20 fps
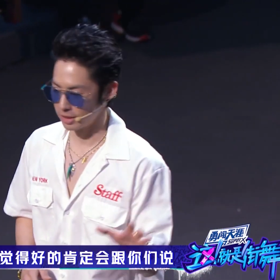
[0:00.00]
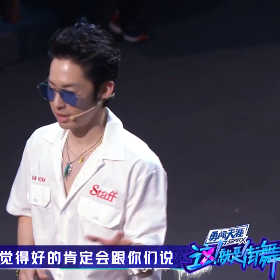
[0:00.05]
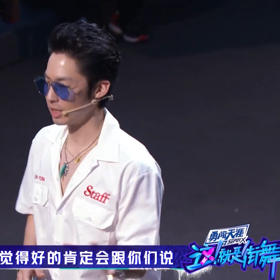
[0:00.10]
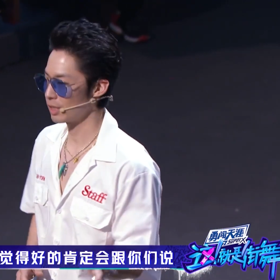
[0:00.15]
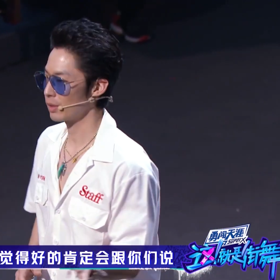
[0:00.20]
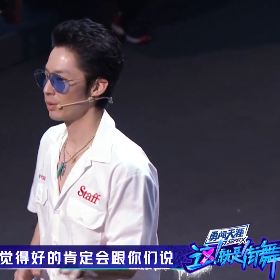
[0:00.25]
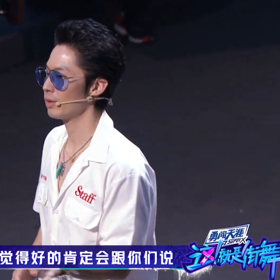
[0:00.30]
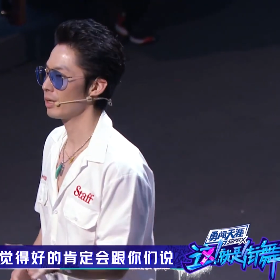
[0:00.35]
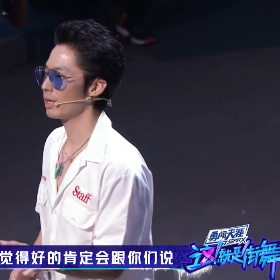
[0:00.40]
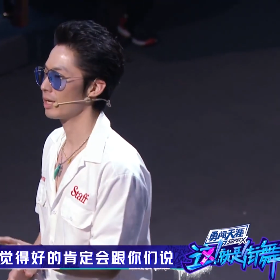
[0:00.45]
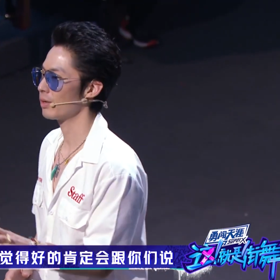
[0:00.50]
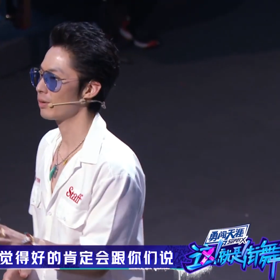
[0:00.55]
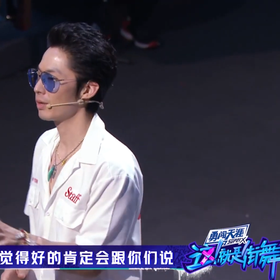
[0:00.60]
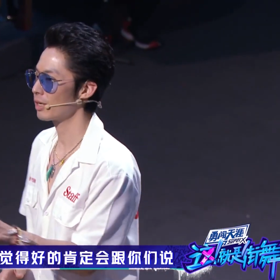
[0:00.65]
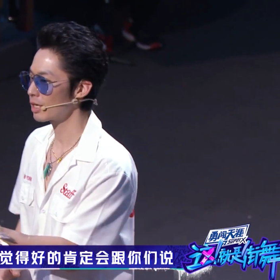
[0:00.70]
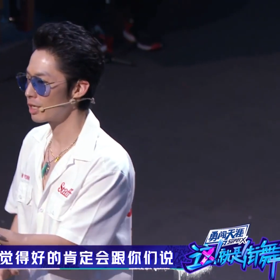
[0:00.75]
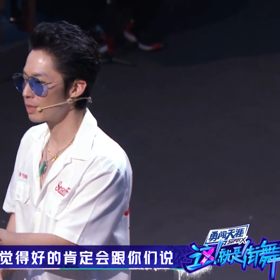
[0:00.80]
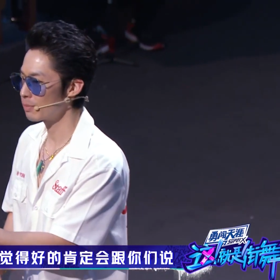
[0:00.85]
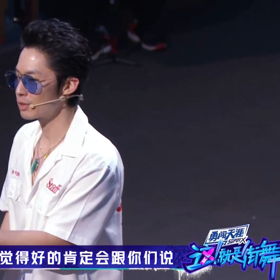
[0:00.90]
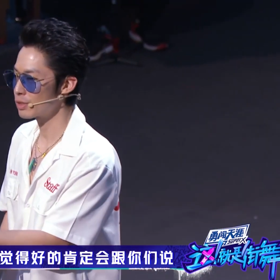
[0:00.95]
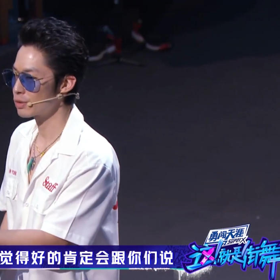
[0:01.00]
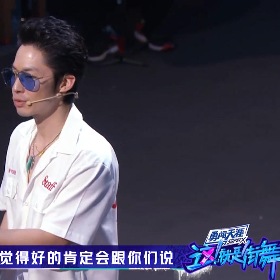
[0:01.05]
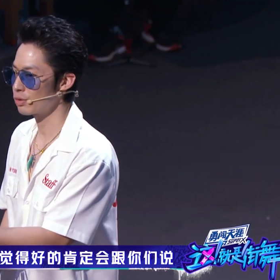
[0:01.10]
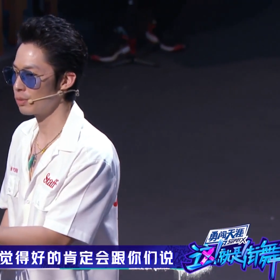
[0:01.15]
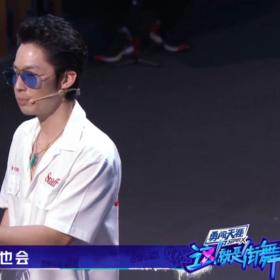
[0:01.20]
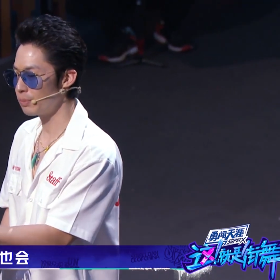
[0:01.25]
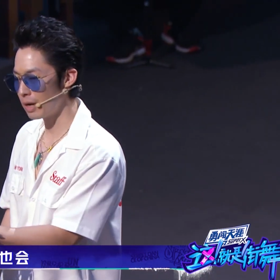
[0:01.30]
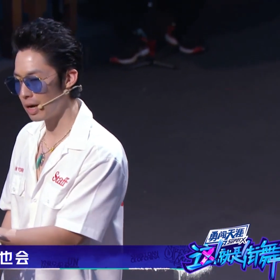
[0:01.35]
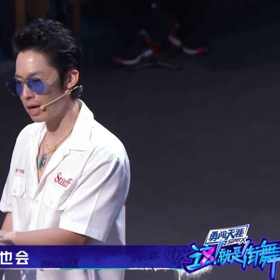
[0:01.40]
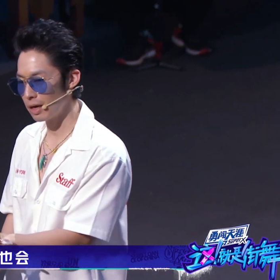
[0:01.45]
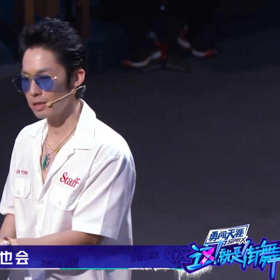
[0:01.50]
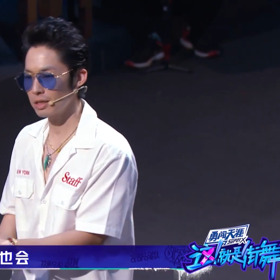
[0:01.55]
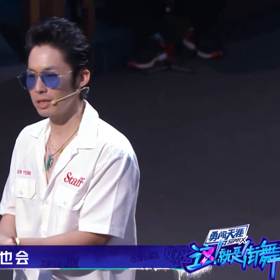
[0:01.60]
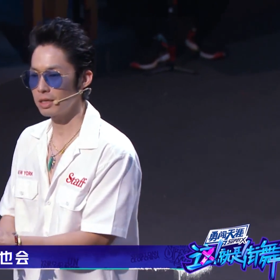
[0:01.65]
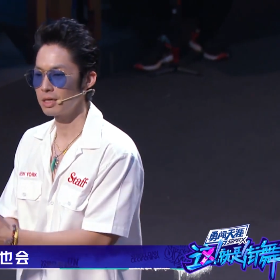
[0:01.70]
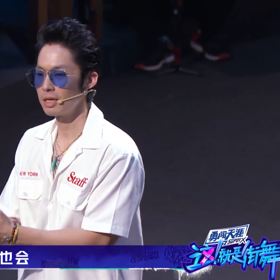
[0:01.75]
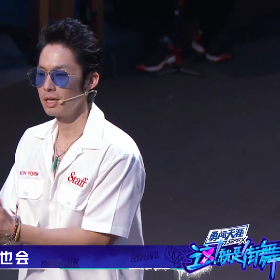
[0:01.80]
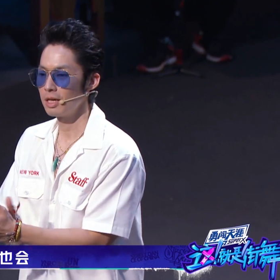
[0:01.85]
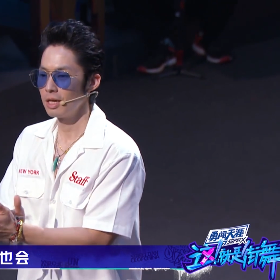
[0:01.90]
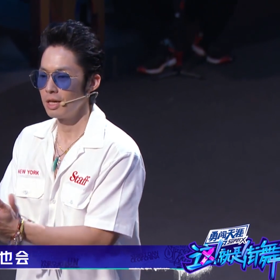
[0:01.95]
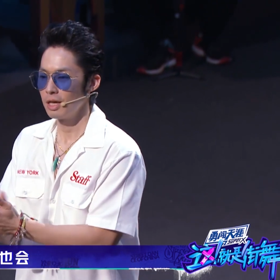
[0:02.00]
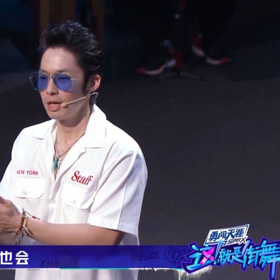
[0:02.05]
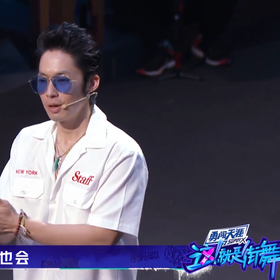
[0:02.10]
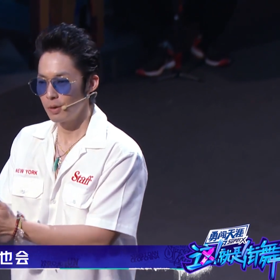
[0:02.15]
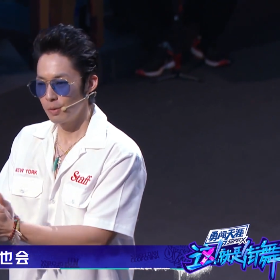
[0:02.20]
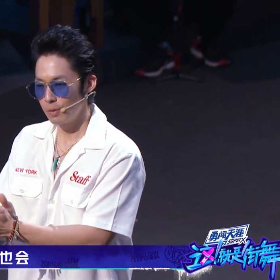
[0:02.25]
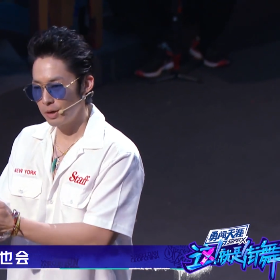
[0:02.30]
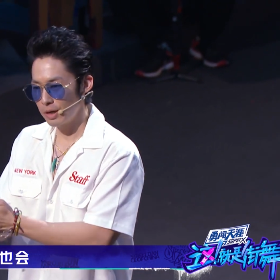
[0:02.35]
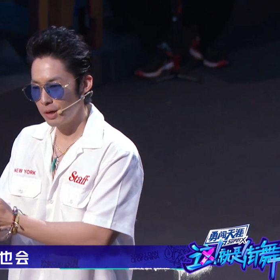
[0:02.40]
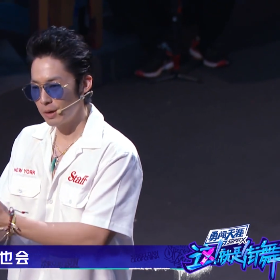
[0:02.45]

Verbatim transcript: 会会跟你说；不好的，我也